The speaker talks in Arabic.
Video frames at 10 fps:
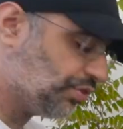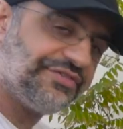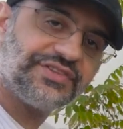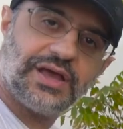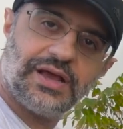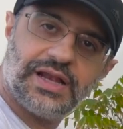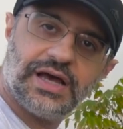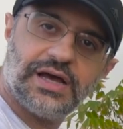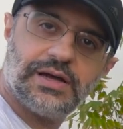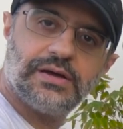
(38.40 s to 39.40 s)
وضبتها
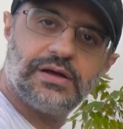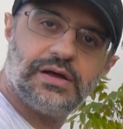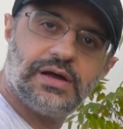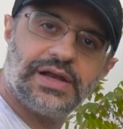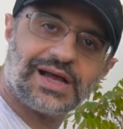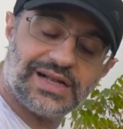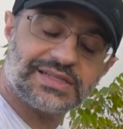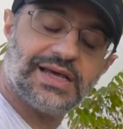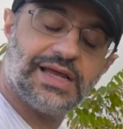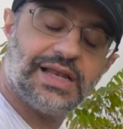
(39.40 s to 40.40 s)
إلى
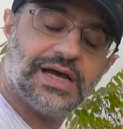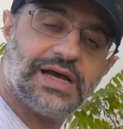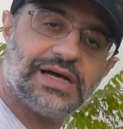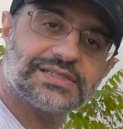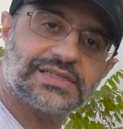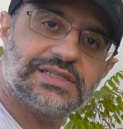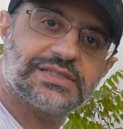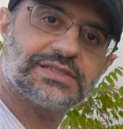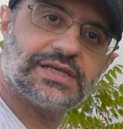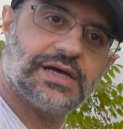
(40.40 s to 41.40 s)
نقلتها إلى
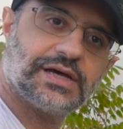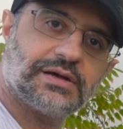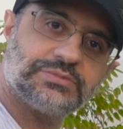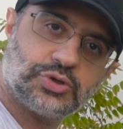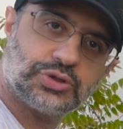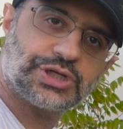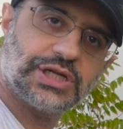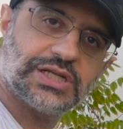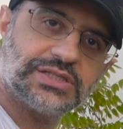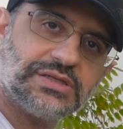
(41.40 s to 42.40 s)
عصيص
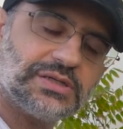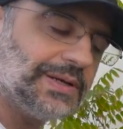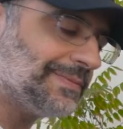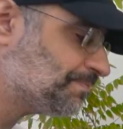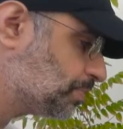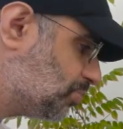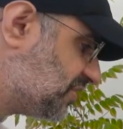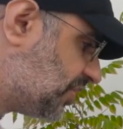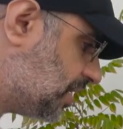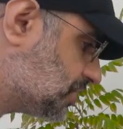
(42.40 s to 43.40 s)
25 آه، لتر
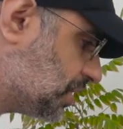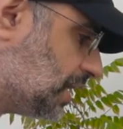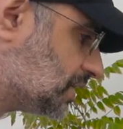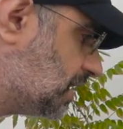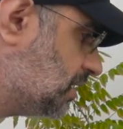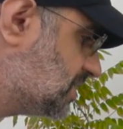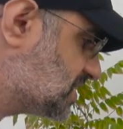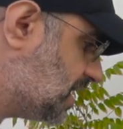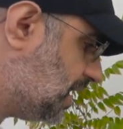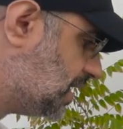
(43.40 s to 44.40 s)
بس علشان أعطيها
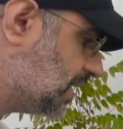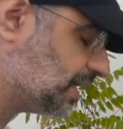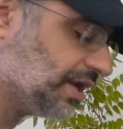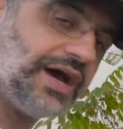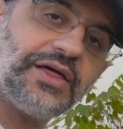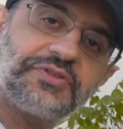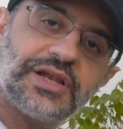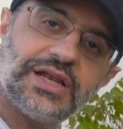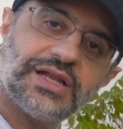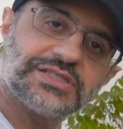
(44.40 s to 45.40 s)
مساحة لأن لاحظت
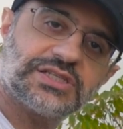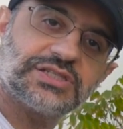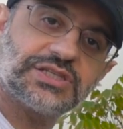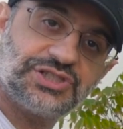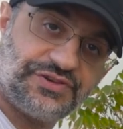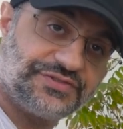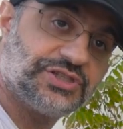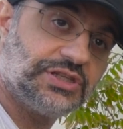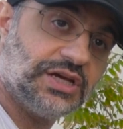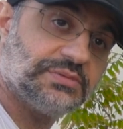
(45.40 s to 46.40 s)
أن العصيص يجف
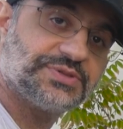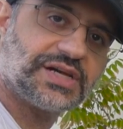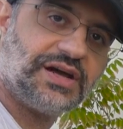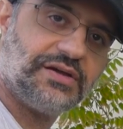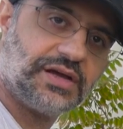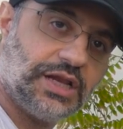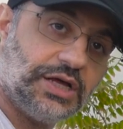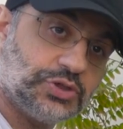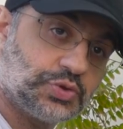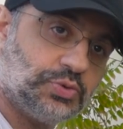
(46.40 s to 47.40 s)
جدا بسرعة
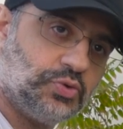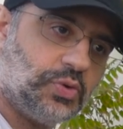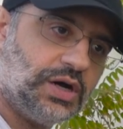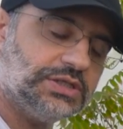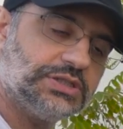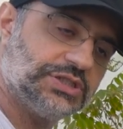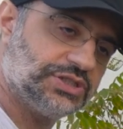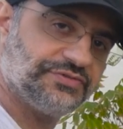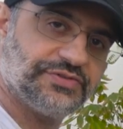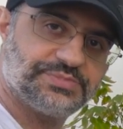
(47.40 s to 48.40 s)
خلال أسبوع واحد
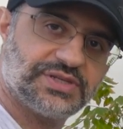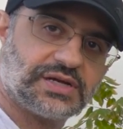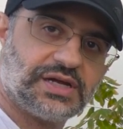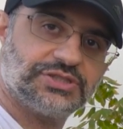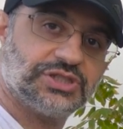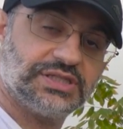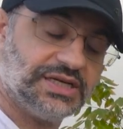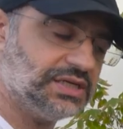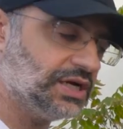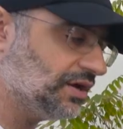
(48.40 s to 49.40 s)
يجف بسرعة
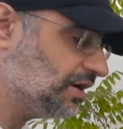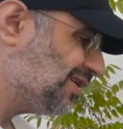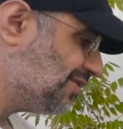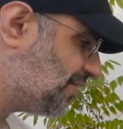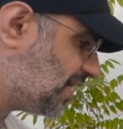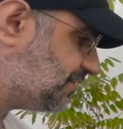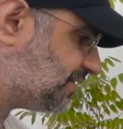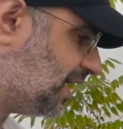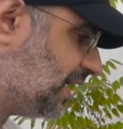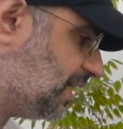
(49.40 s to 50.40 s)
جدا
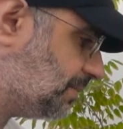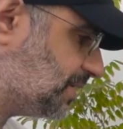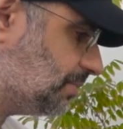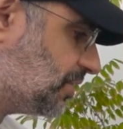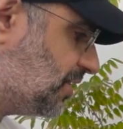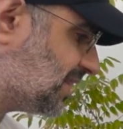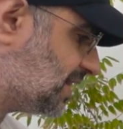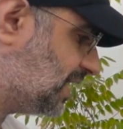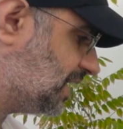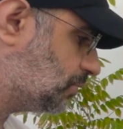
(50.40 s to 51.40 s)
فخفت على النبتة بالذات
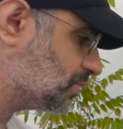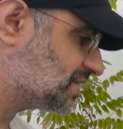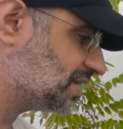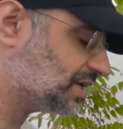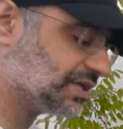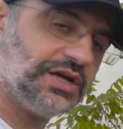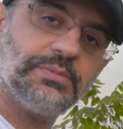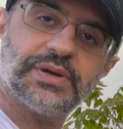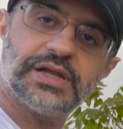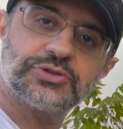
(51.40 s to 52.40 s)
لأن الوستيريا
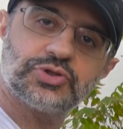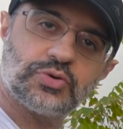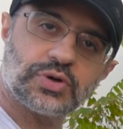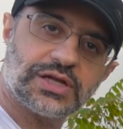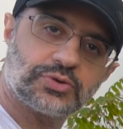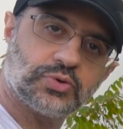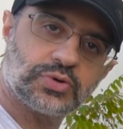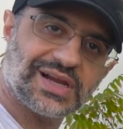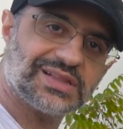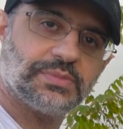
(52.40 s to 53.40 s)
تحب أن جذورها
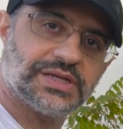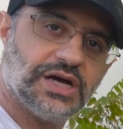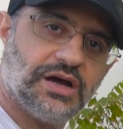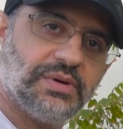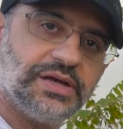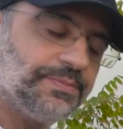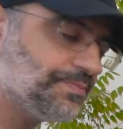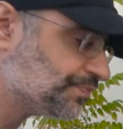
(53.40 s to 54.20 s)
تكون رطبة دائما